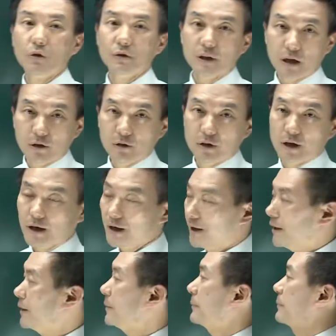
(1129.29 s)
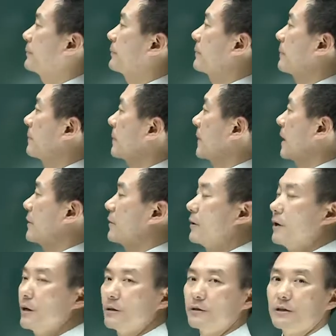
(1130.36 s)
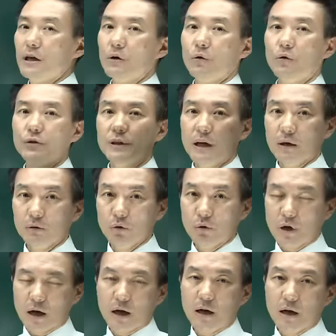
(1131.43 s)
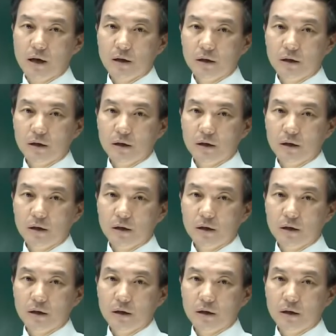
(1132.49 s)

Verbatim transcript: 끝나요. 이렇게. 그래서 채권 양도나